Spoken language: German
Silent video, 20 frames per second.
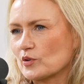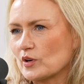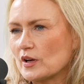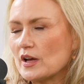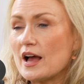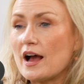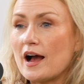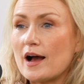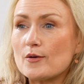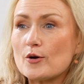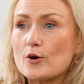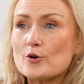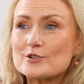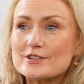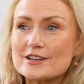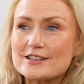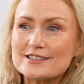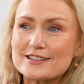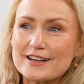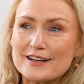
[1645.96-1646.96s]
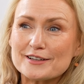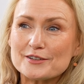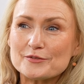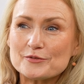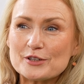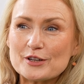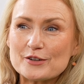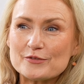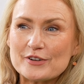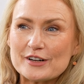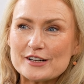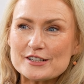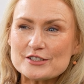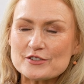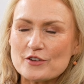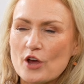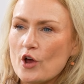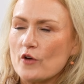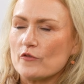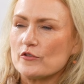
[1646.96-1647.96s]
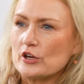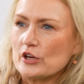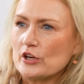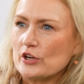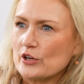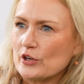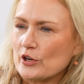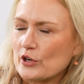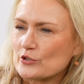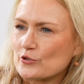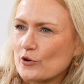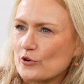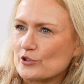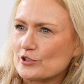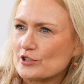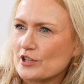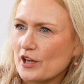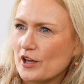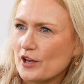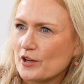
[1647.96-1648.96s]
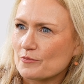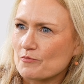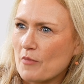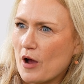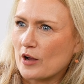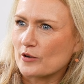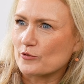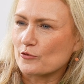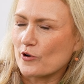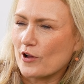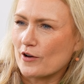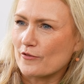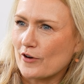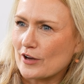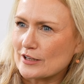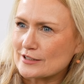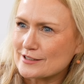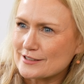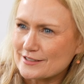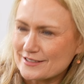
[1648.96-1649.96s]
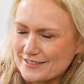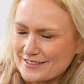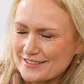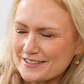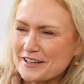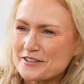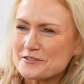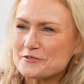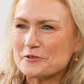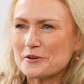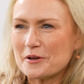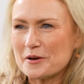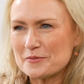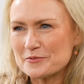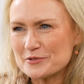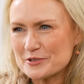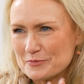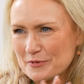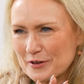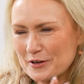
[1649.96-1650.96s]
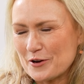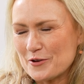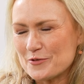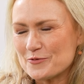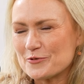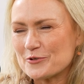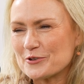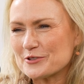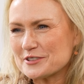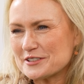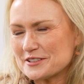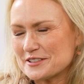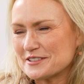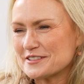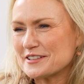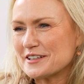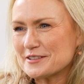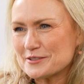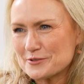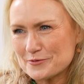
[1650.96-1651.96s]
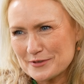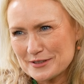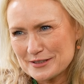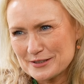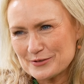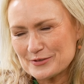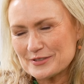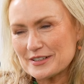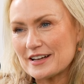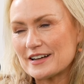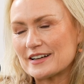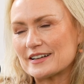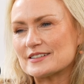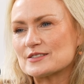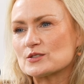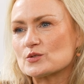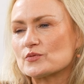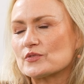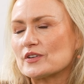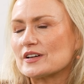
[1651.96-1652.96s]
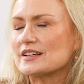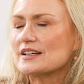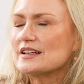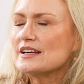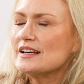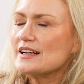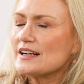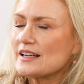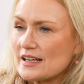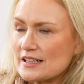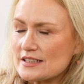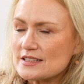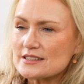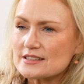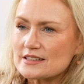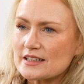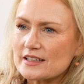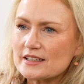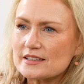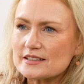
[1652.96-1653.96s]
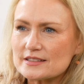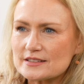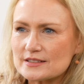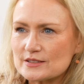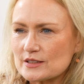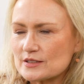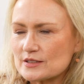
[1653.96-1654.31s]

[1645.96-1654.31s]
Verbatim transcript: auch. Aber auch das kann er wieder falsch. Wie? Ich soll eine Diät machen oder was? Ne? Also da muss man auch vorsichtig sein, sowas zu sagen. Insofern kann es sein, dass,